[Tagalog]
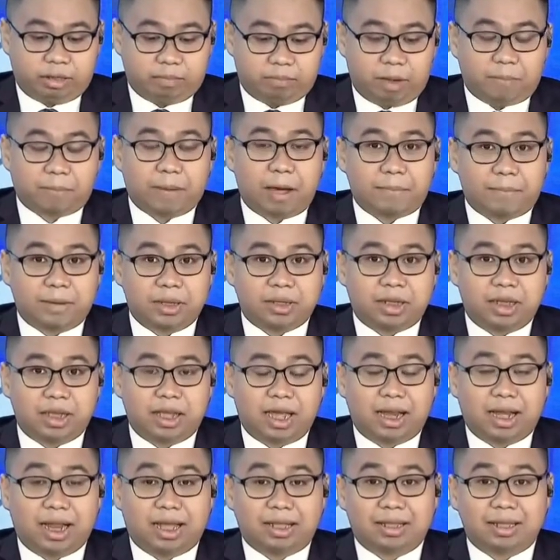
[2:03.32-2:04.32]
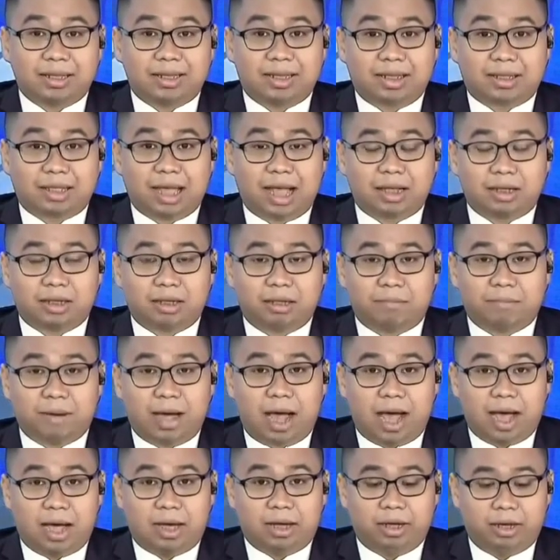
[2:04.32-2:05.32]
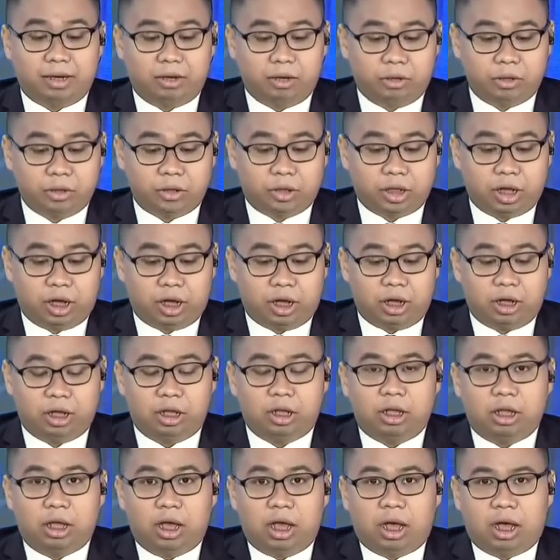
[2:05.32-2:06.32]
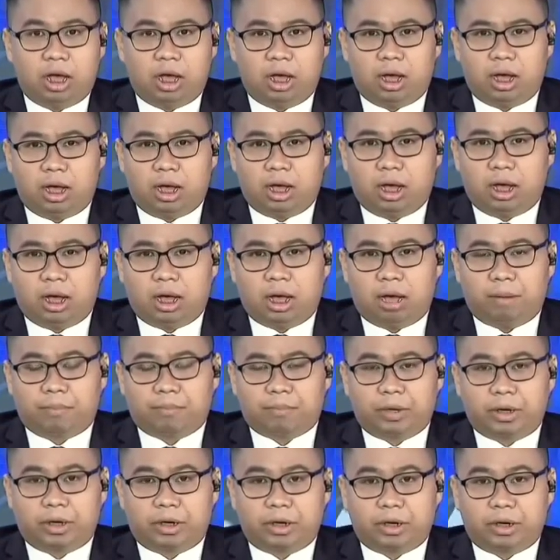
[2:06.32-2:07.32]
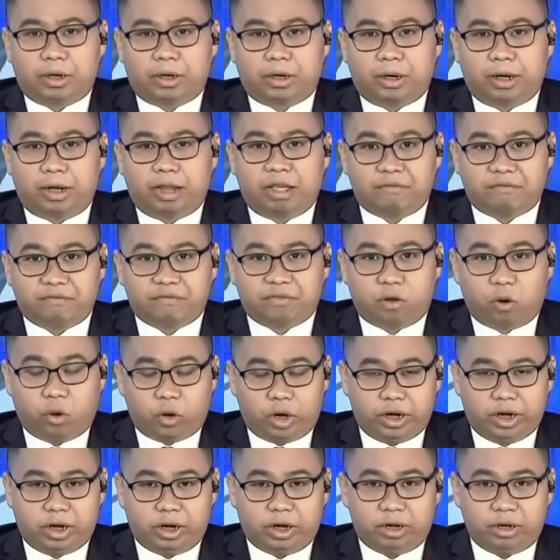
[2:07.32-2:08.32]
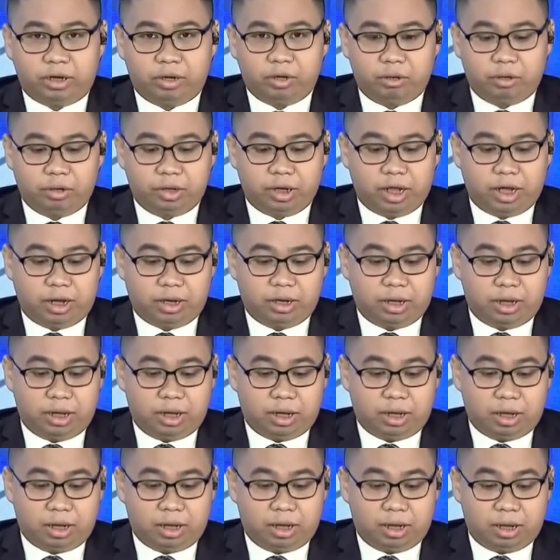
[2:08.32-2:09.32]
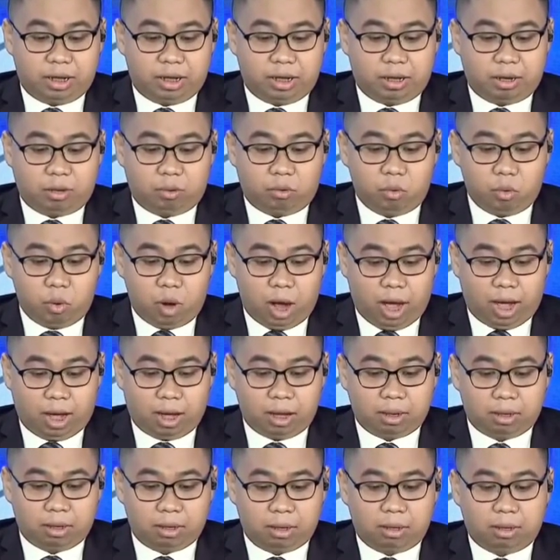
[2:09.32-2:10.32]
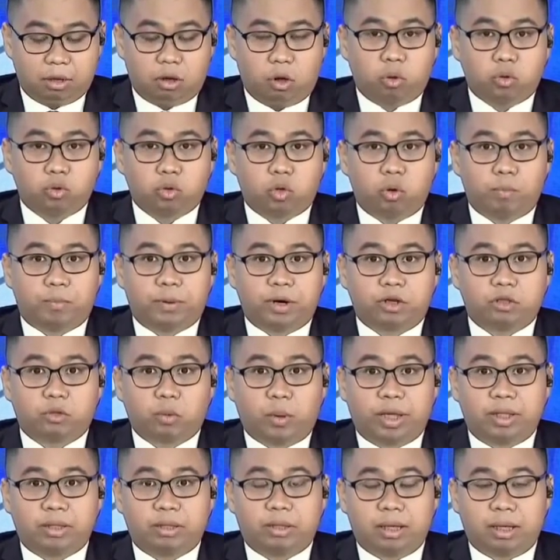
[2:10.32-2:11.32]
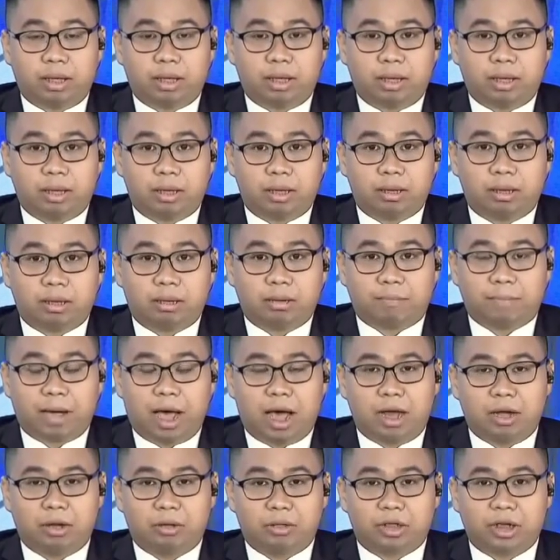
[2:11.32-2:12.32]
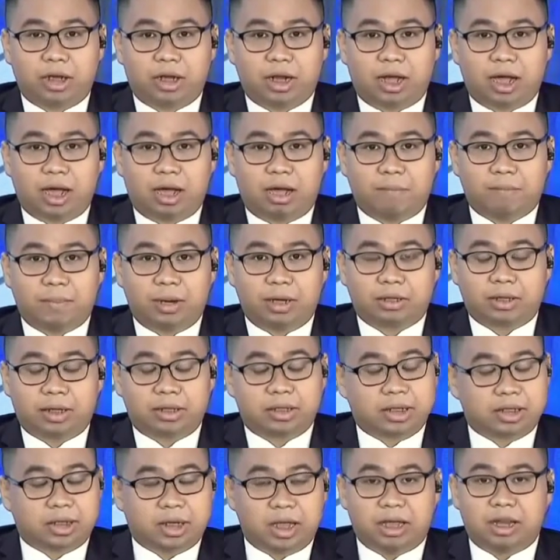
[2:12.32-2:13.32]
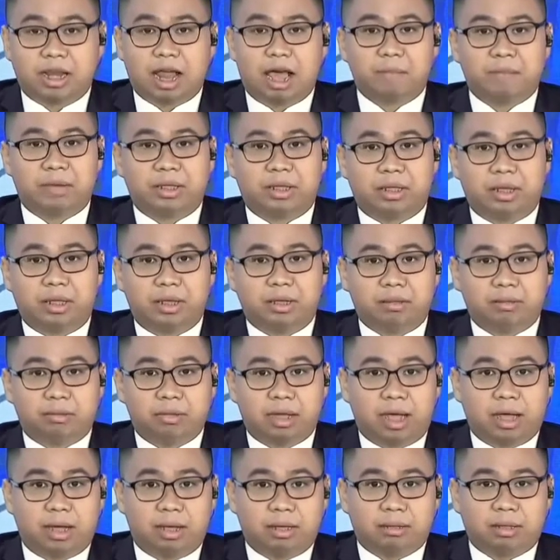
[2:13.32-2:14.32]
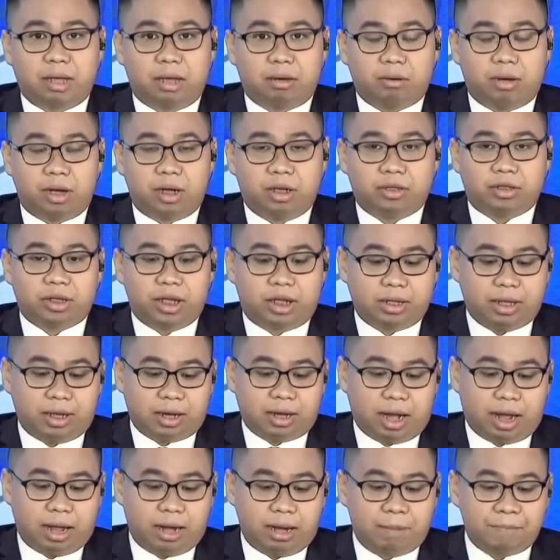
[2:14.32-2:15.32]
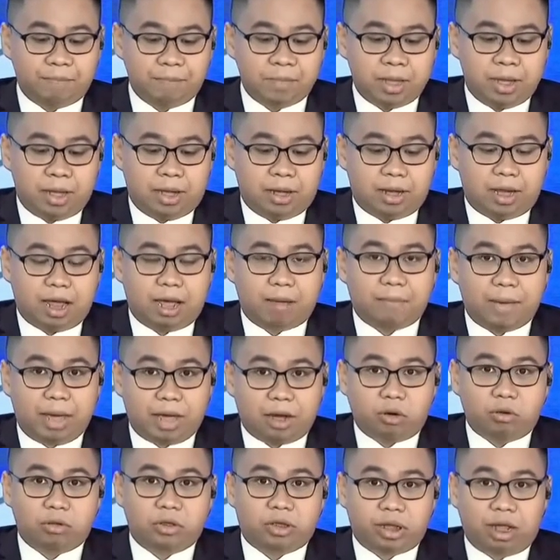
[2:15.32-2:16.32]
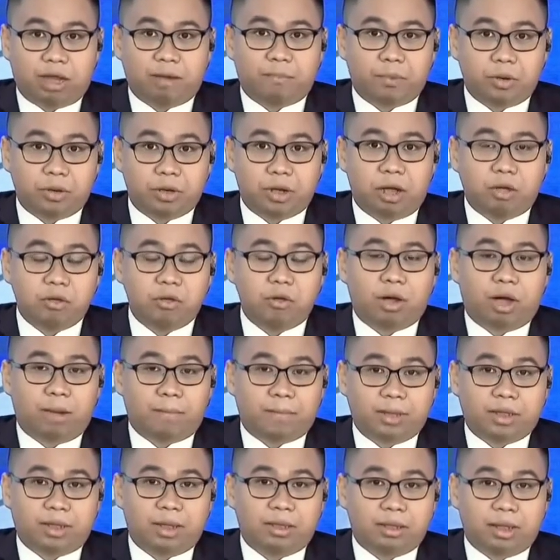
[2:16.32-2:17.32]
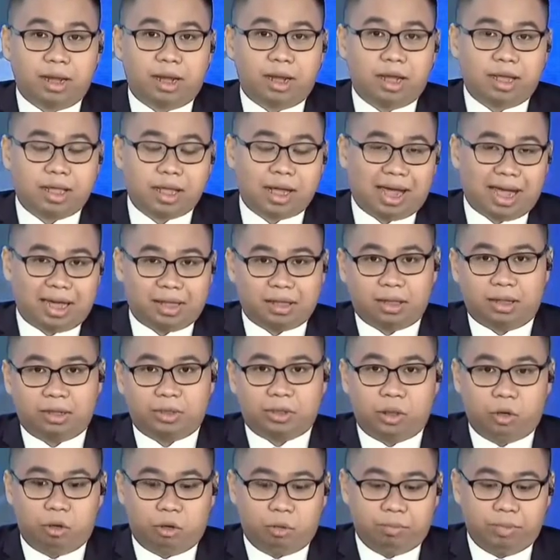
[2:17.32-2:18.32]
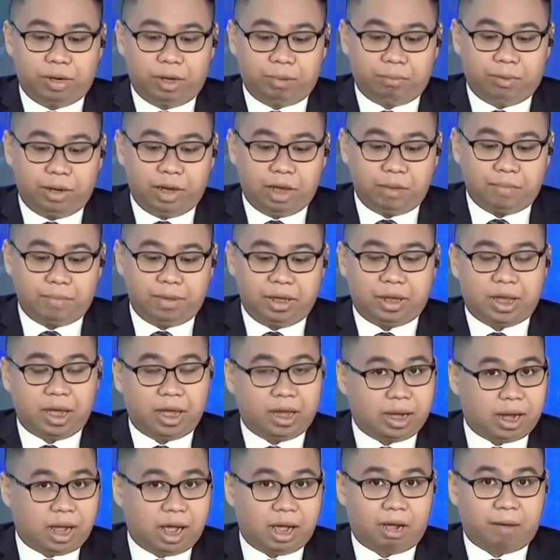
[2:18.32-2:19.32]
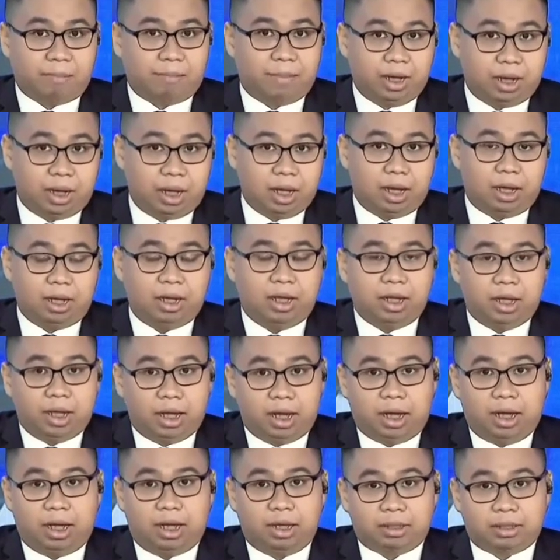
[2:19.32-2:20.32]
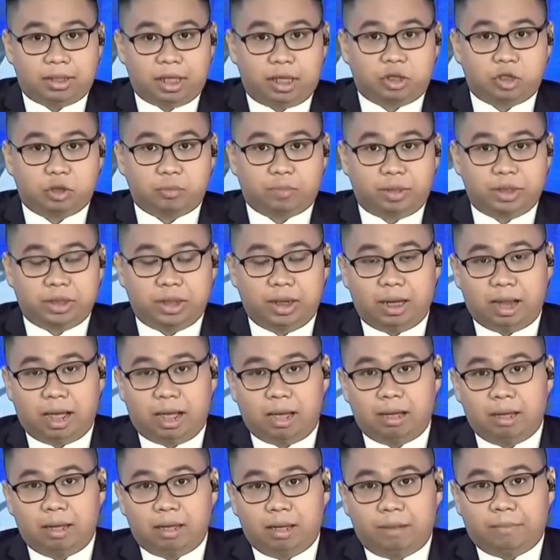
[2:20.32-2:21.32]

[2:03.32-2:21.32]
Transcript: At mapapansin nga natin sa taas na bahagi no sa uh, upper left corner no ng uh, kuha October 20. Paano siya nakakapag-text? Kasi inamin din niya daw uh, general na merong cellphone daw yung kapatid talaga niya kahit nasa loob ng Bilibid kaya nakakapag-text uh, uh pa sila.